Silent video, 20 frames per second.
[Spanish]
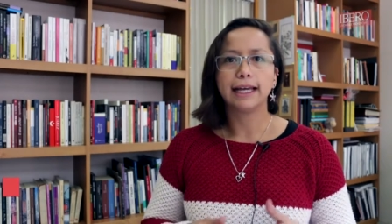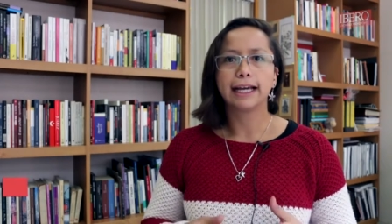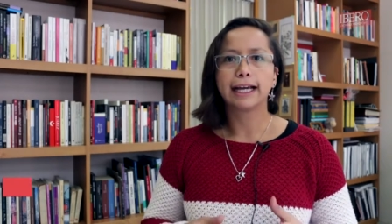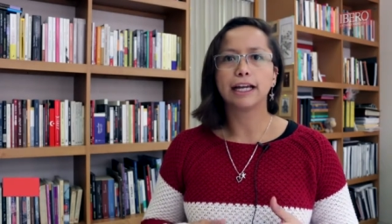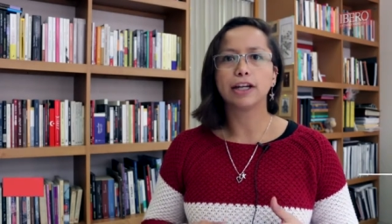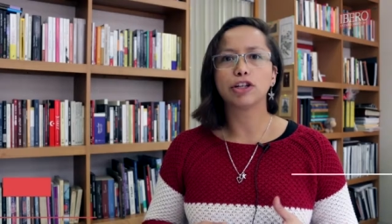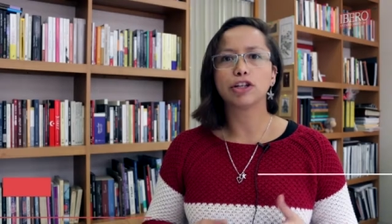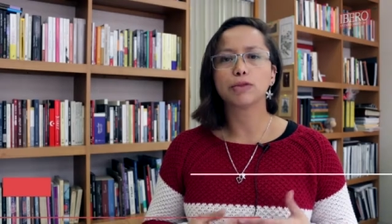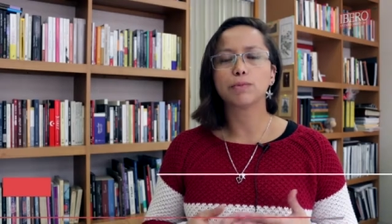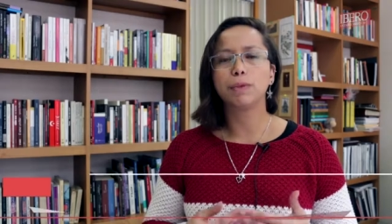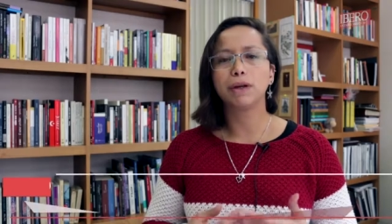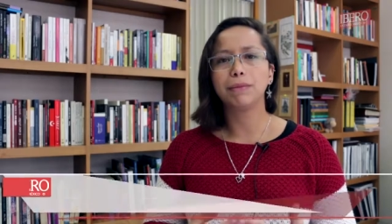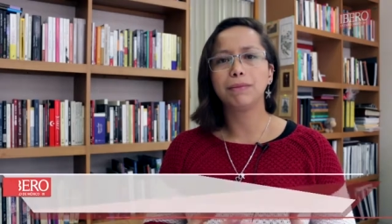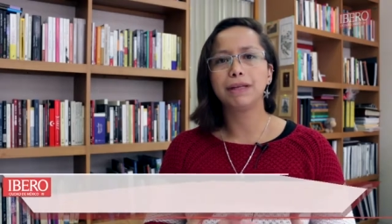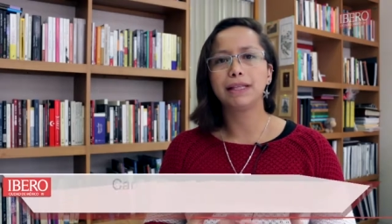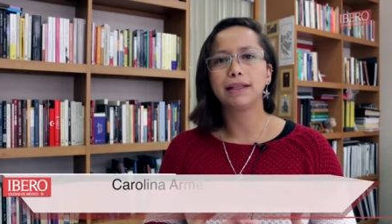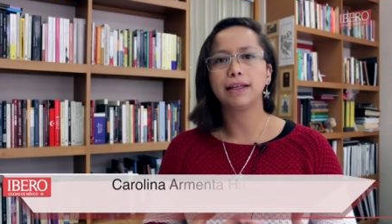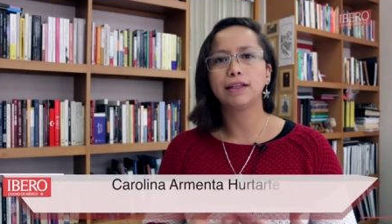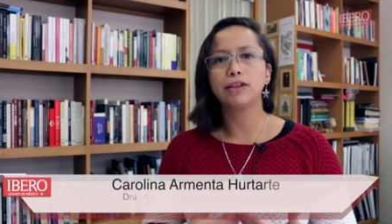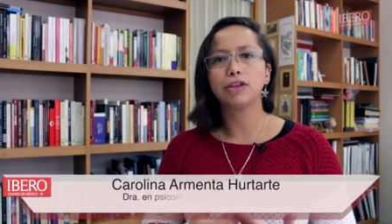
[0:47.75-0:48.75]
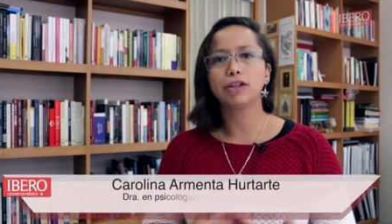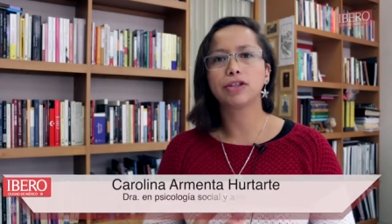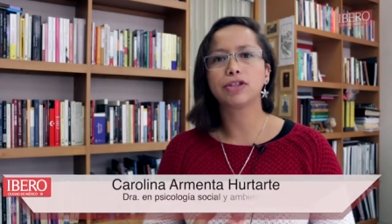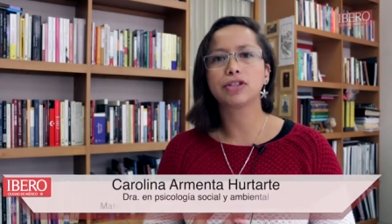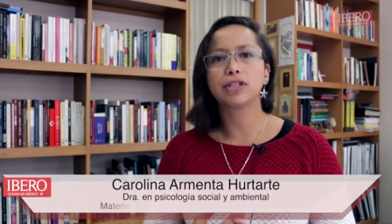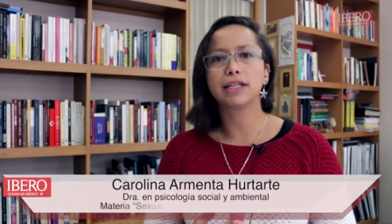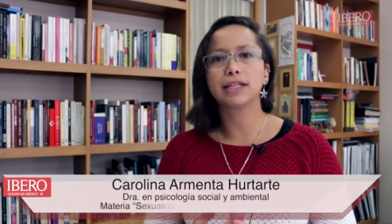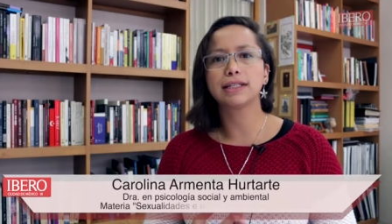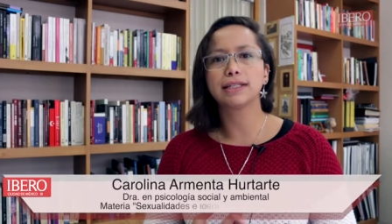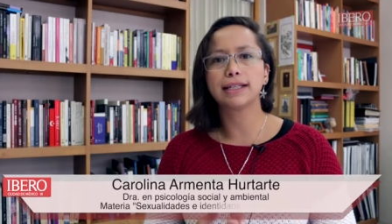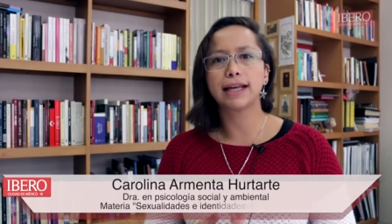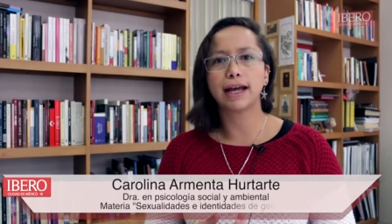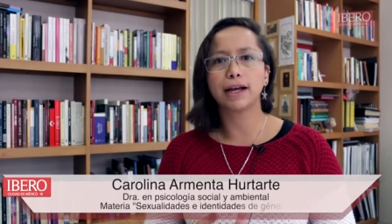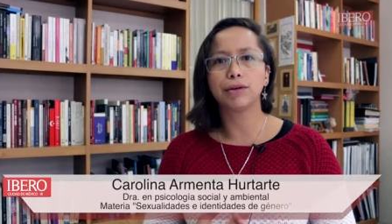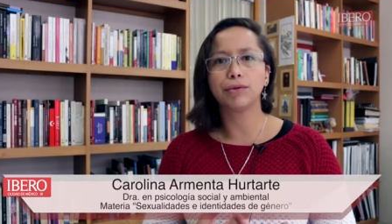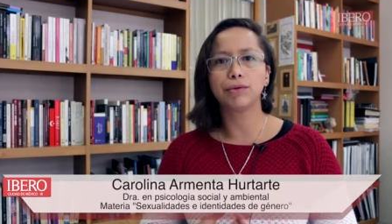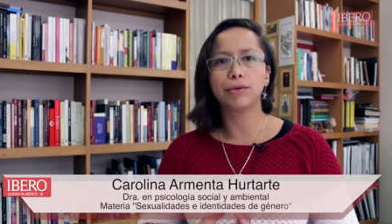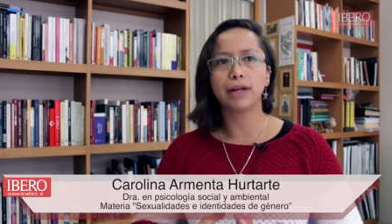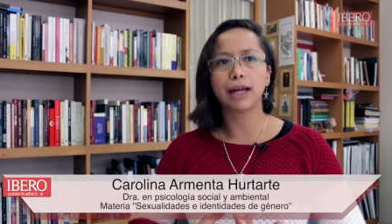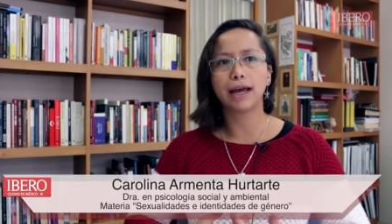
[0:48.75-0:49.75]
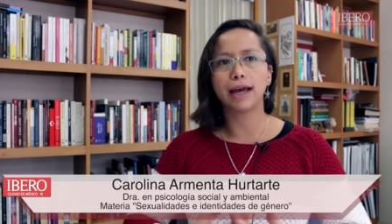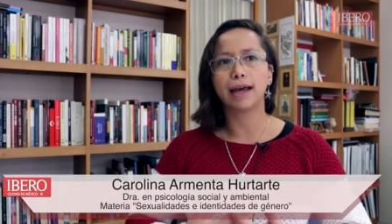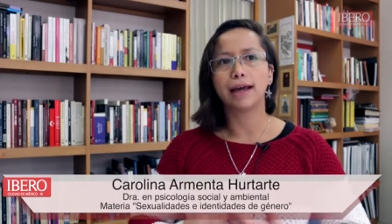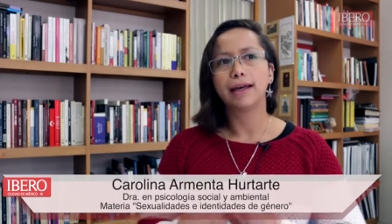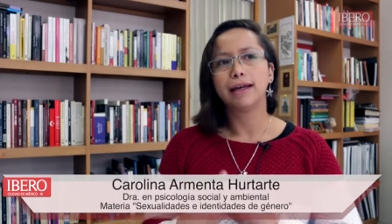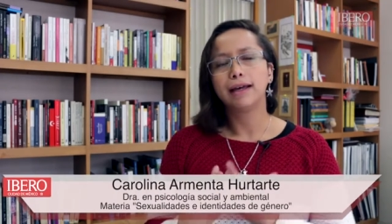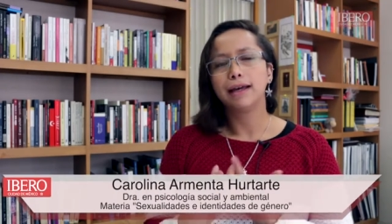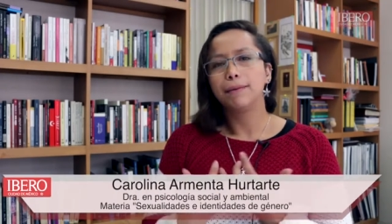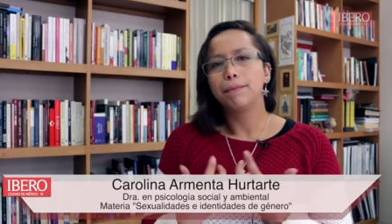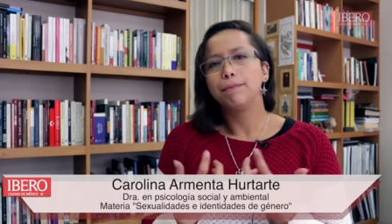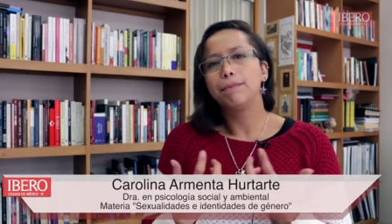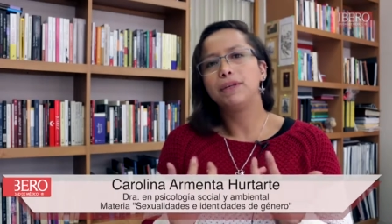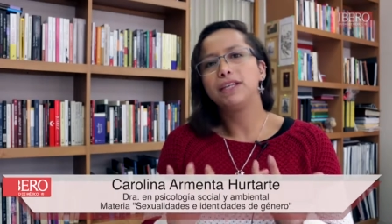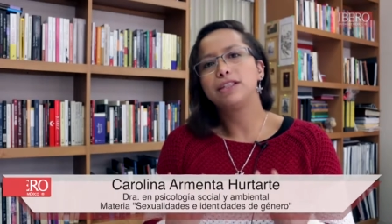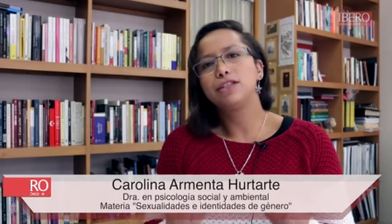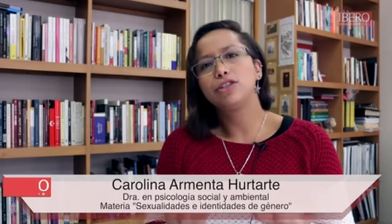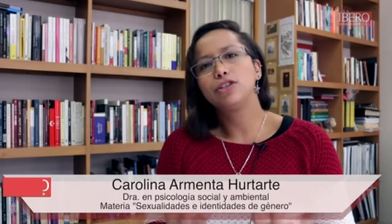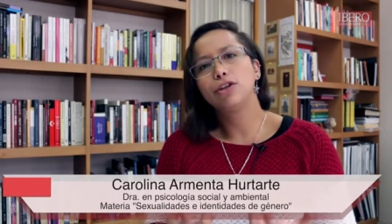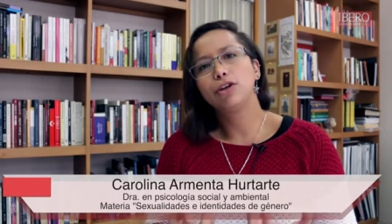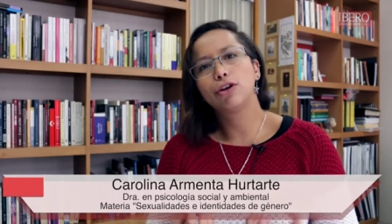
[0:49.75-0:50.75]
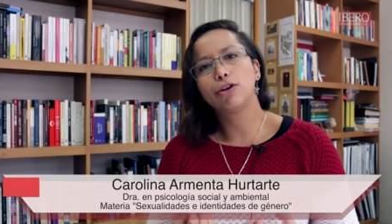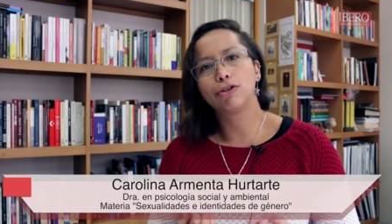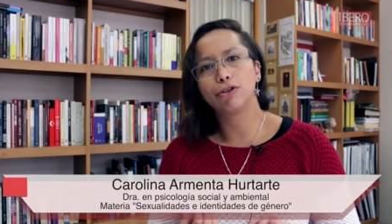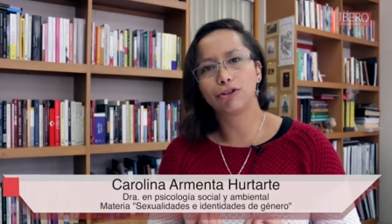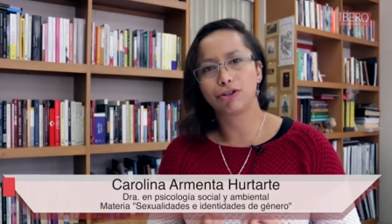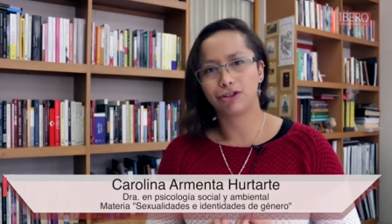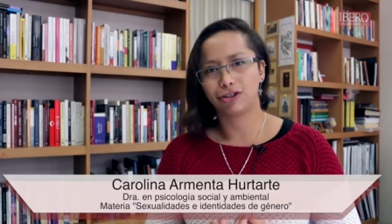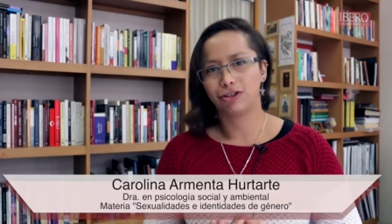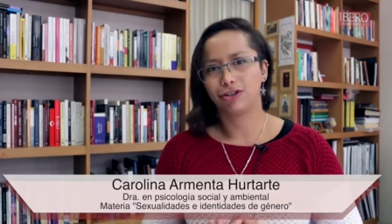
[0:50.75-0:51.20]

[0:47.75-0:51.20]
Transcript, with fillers: que nos permite entonces dar una visión